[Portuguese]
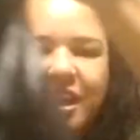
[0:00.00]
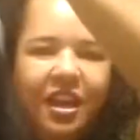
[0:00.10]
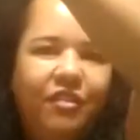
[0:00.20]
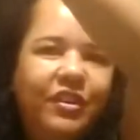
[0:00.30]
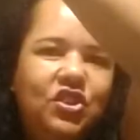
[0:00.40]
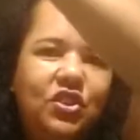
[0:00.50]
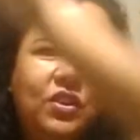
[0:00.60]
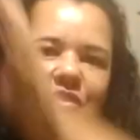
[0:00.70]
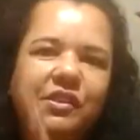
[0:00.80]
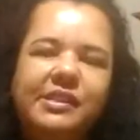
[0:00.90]
É um
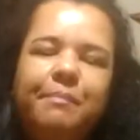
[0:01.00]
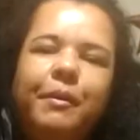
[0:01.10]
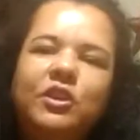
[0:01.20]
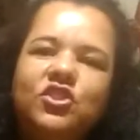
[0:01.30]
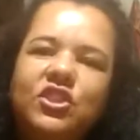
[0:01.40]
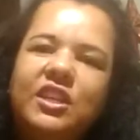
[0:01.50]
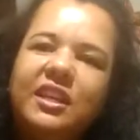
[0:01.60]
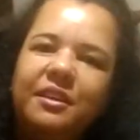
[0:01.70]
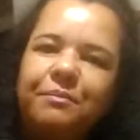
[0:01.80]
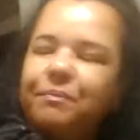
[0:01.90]
vestido que você pode
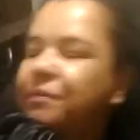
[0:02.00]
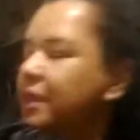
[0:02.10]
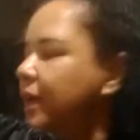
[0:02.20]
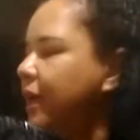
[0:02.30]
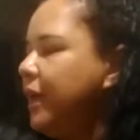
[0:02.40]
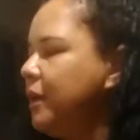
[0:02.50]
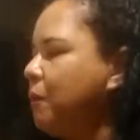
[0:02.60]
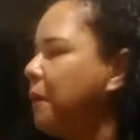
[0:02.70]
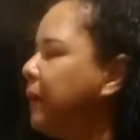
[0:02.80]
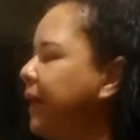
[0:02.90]
ir em
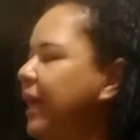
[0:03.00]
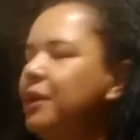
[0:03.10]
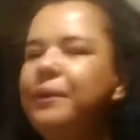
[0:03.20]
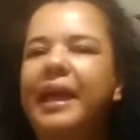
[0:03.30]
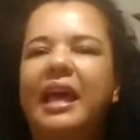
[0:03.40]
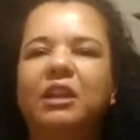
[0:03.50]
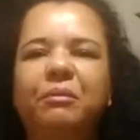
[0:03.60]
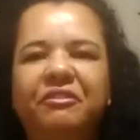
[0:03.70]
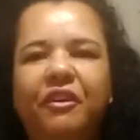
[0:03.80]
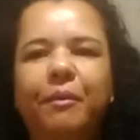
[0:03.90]
qualquer lugar,
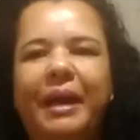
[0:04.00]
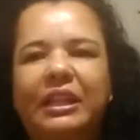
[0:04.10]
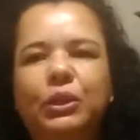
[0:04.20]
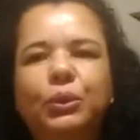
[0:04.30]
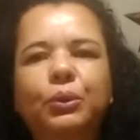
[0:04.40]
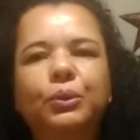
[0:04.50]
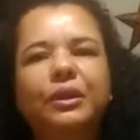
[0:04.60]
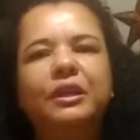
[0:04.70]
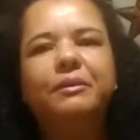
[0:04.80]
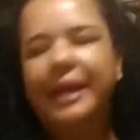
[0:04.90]
numa
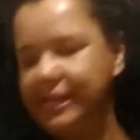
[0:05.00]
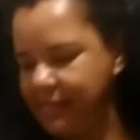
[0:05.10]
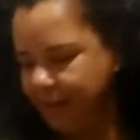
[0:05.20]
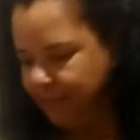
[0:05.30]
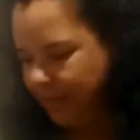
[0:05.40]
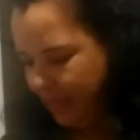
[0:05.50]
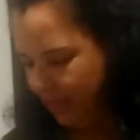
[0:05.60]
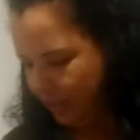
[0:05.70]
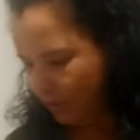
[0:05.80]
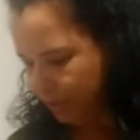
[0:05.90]
formatura, num
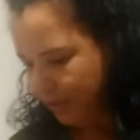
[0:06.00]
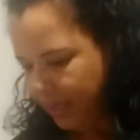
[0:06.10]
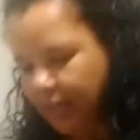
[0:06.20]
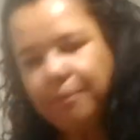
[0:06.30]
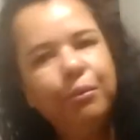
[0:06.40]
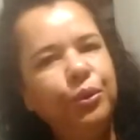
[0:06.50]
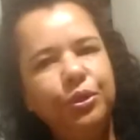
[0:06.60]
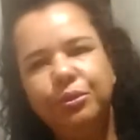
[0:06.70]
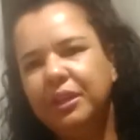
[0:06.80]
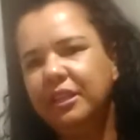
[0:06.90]
casamento.
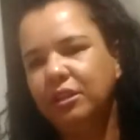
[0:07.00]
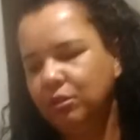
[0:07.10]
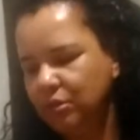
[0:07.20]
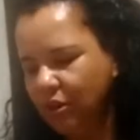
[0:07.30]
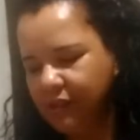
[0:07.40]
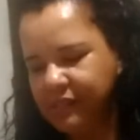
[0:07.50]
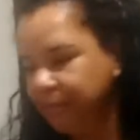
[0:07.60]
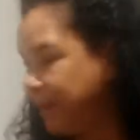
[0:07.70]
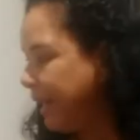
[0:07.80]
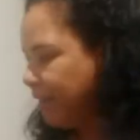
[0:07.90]
Muito lindo. Nossa,
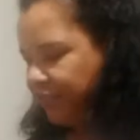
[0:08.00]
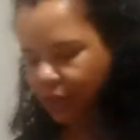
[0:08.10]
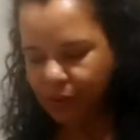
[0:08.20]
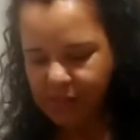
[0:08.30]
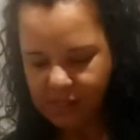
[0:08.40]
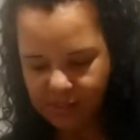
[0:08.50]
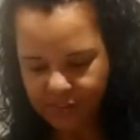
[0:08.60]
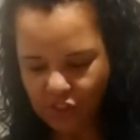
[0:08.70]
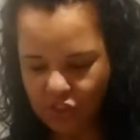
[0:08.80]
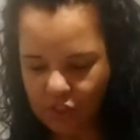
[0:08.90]
maravilhoso esse
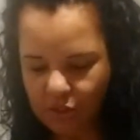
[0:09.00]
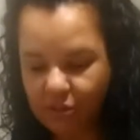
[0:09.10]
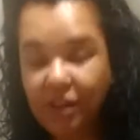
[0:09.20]
vestido.